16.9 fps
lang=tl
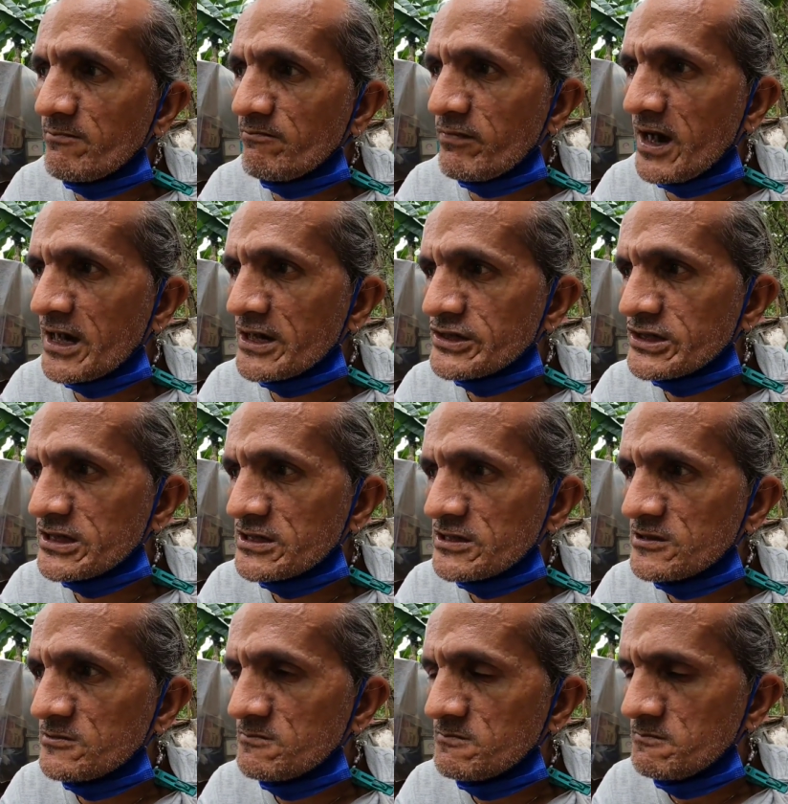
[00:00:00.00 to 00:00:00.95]
po ng
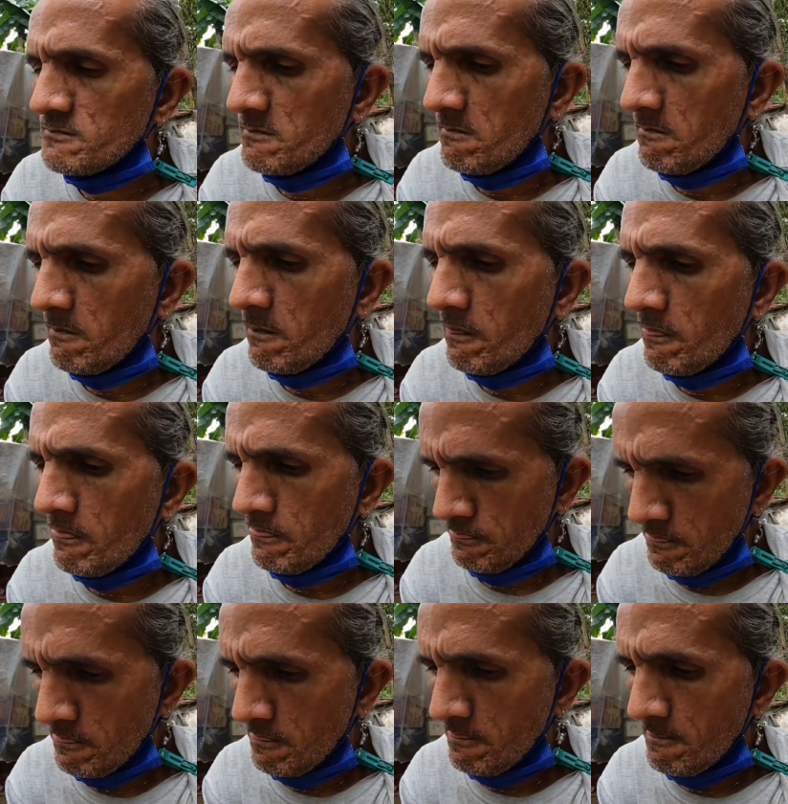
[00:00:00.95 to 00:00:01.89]
Pasig. Sa
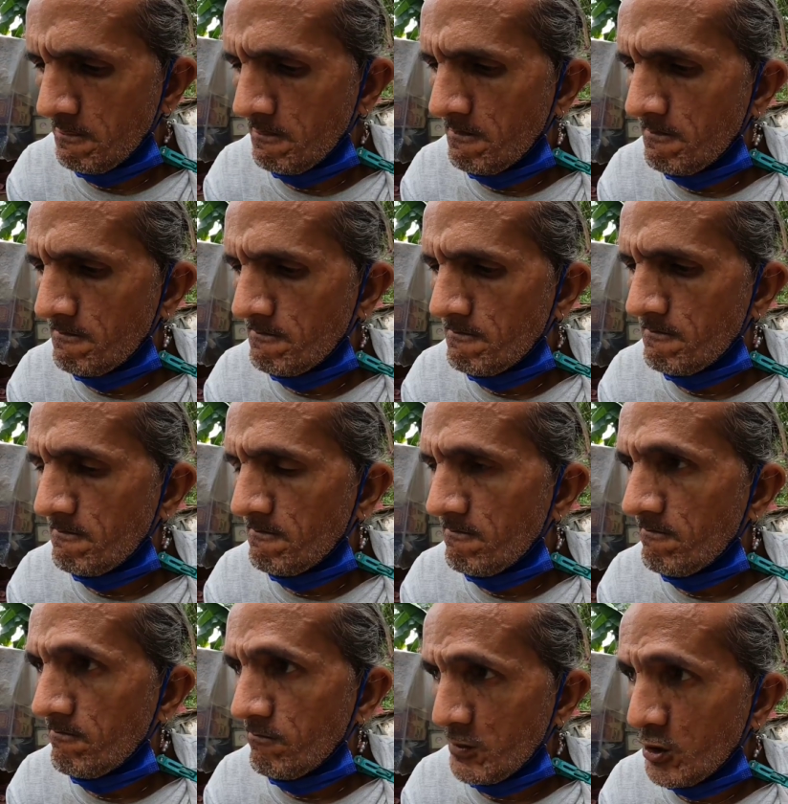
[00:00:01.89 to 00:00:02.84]
palengke ng Pasig
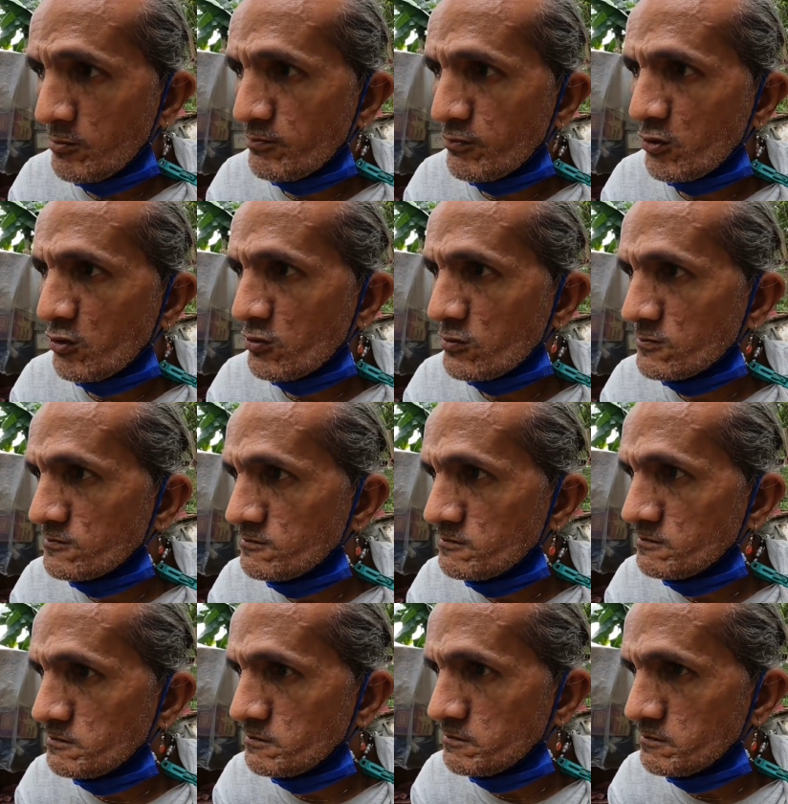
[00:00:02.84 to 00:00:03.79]
mismo? Opo.
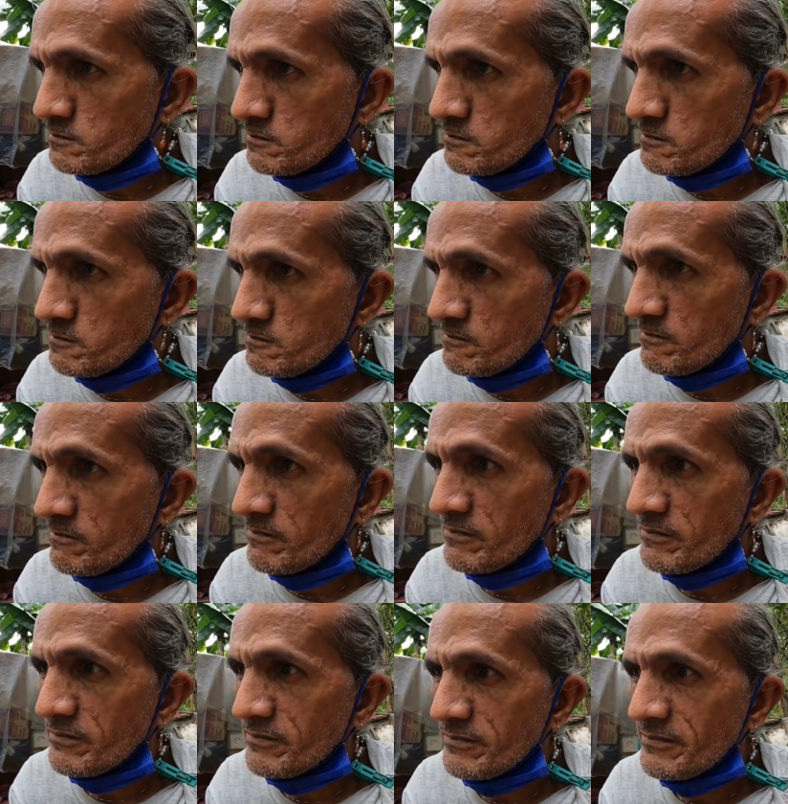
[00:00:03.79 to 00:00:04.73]
Pero
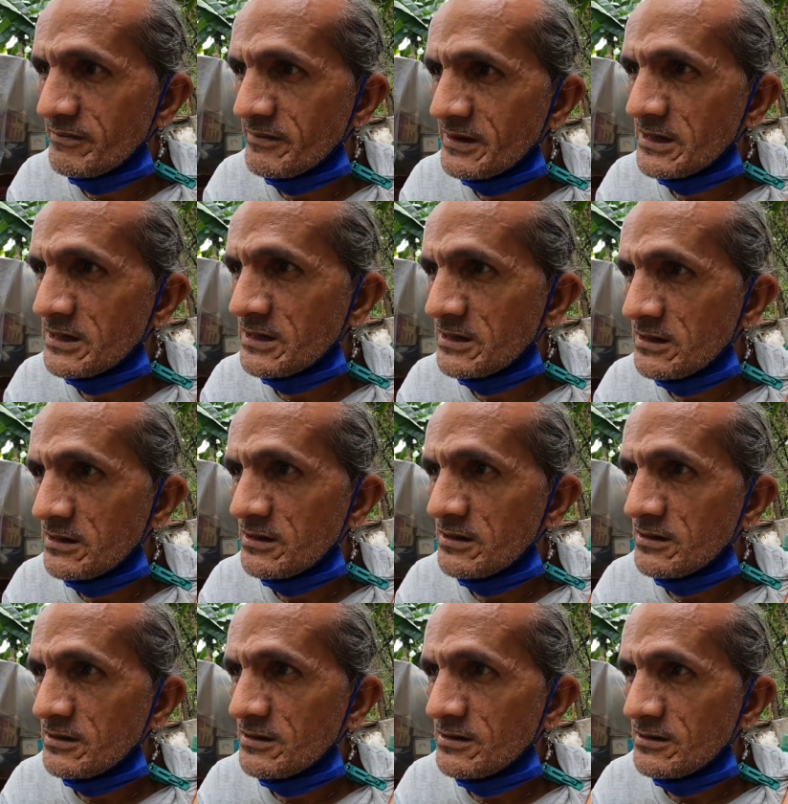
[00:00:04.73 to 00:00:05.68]
paano, paano ka
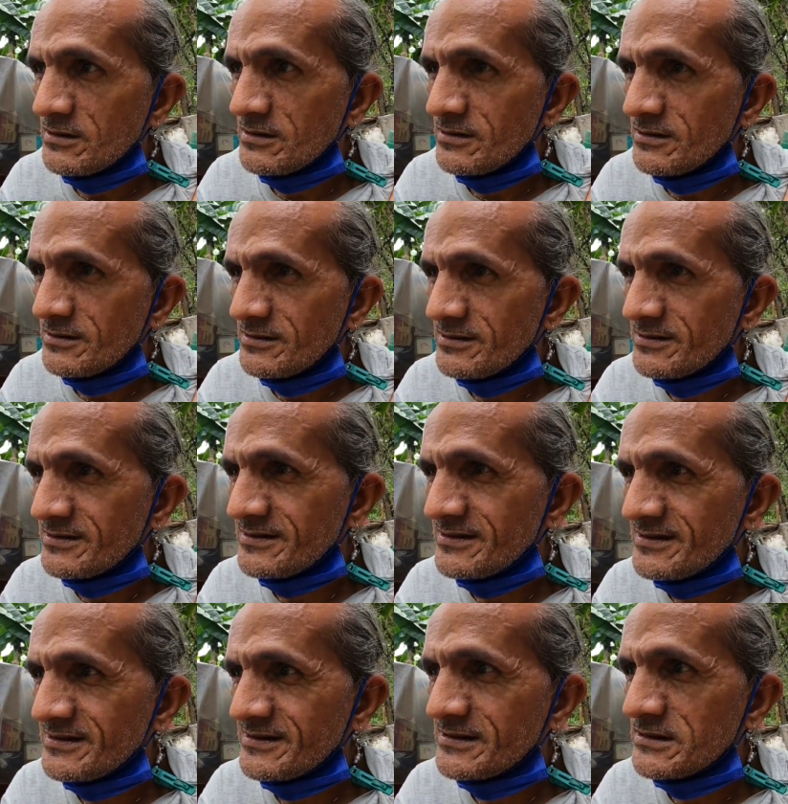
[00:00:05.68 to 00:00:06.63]
na, ano, kasi
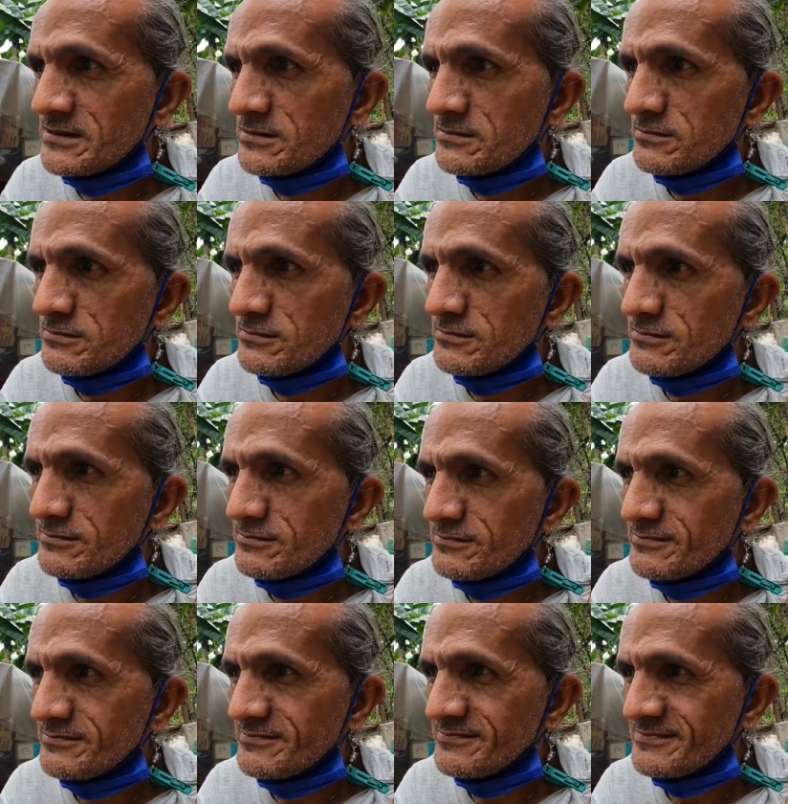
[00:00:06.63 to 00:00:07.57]
imposible na, ano eh,
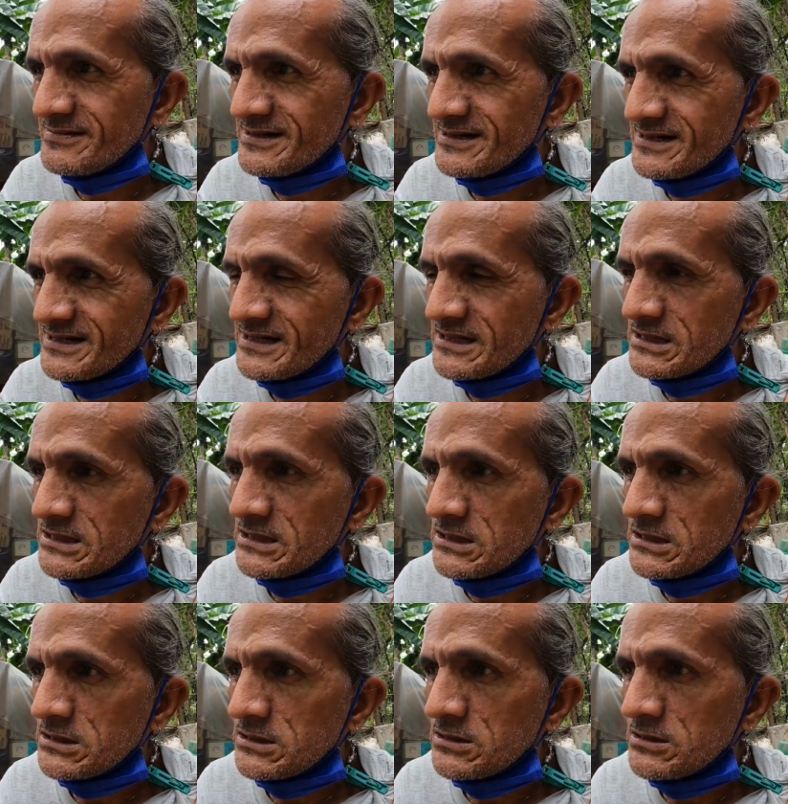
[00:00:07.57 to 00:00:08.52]
na imposible
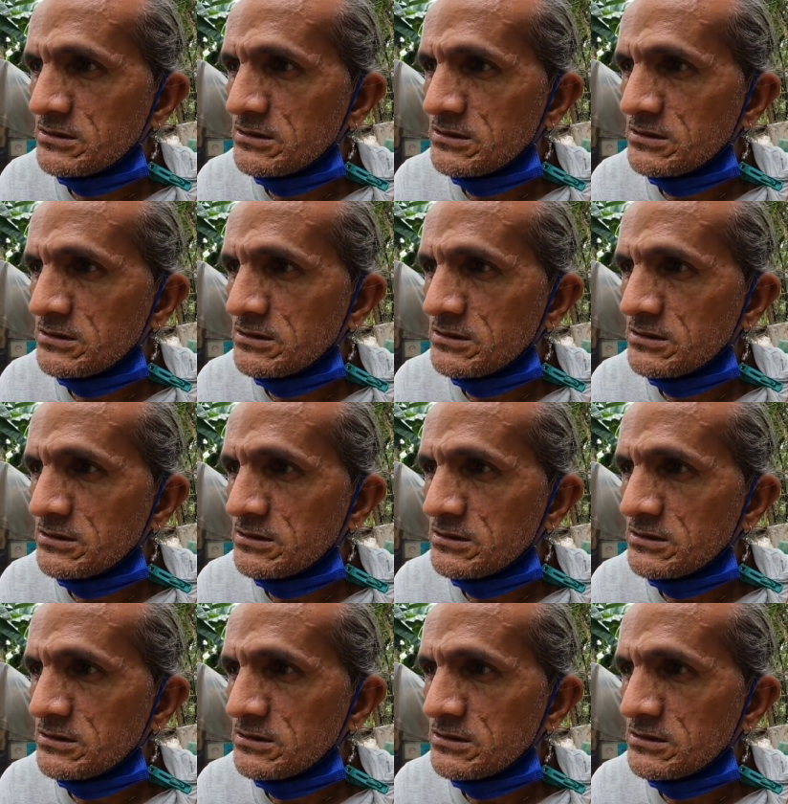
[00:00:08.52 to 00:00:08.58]
na